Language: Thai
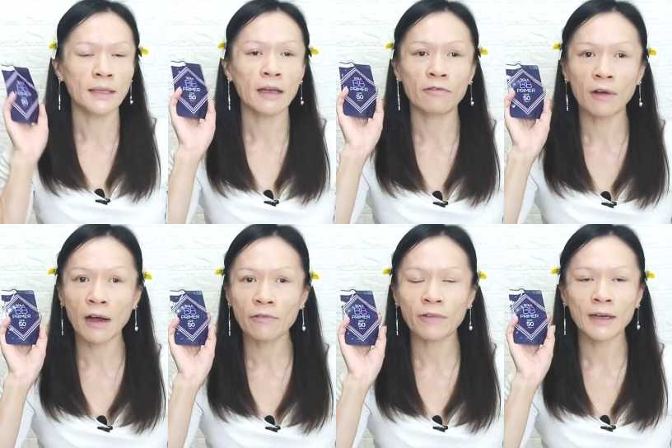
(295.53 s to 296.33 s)
จะเห็น
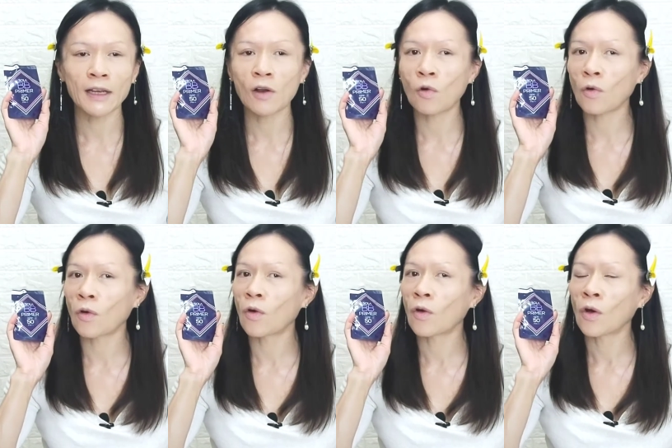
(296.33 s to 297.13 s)
ว่าฝั่งที่ลง
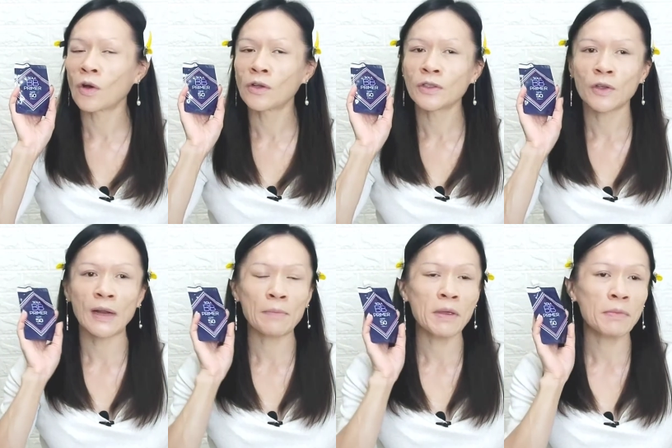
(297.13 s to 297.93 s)

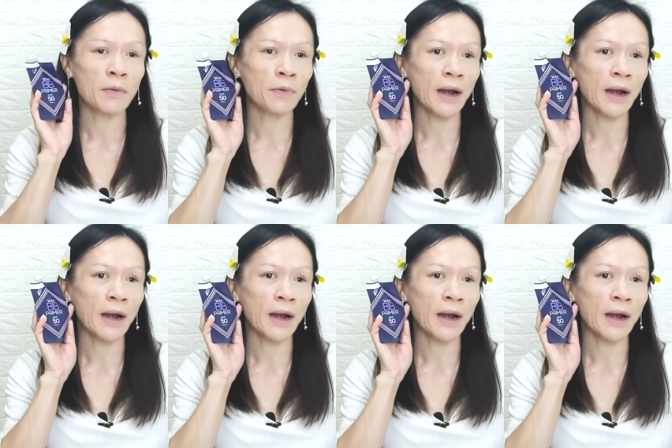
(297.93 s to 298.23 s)
Sola บี บี